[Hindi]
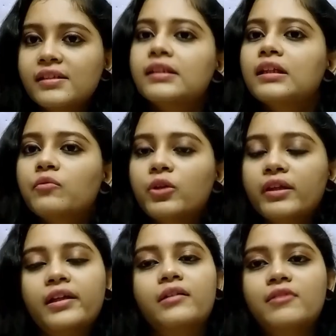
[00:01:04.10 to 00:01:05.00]
लेट्स सी कि
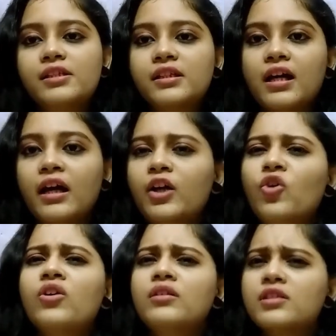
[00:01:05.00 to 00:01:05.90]
वो डी क्या
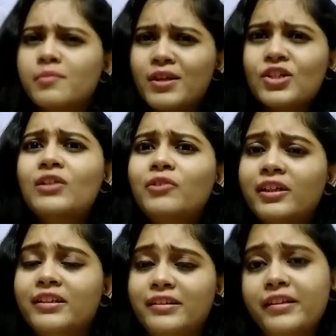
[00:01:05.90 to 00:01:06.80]
है और स्पेशली
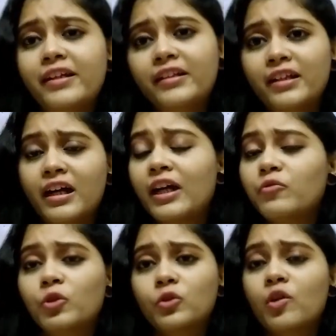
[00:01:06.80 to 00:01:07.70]
वो इंग्रेडिएंट क्या
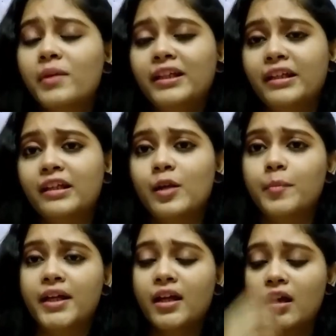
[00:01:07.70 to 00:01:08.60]
है वो तो हमें देखना ही
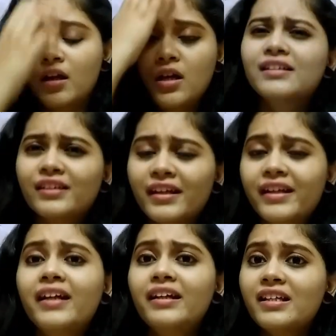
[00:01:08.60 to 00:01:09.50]
पड़ेगा
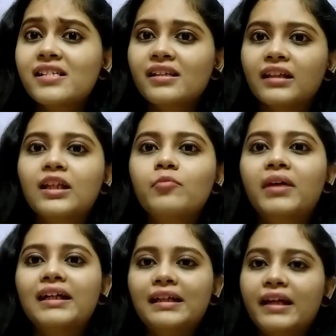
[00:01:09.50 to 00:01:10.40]
इंग्रेडिएंट इज नथिंग
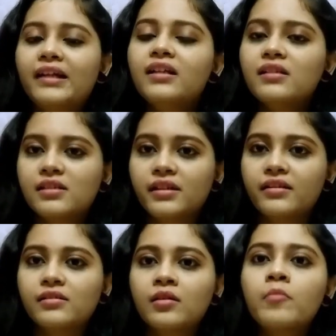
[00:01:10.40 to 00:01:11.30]
बट लेंटिल
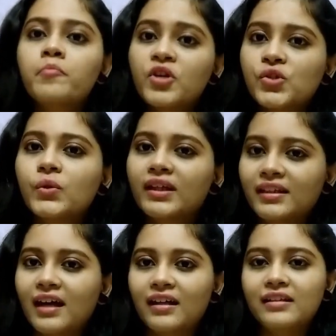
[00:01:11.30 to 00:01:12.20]
सीड्स मसूर
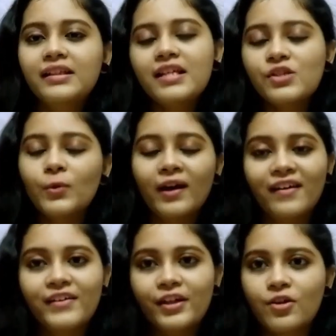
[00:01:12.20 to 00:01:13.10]
की दाल येस यू
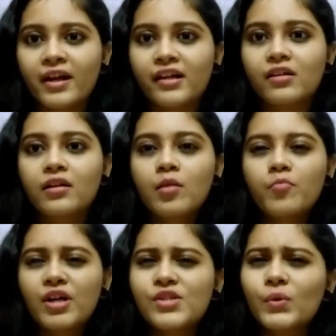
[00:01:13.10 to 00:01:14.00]
हर्ड इट राइट
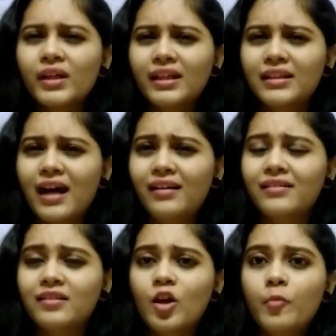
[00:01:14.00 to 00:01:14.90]
मसूर की
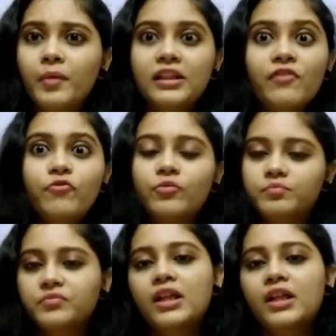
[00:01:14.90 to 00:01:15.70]
दाल मतलब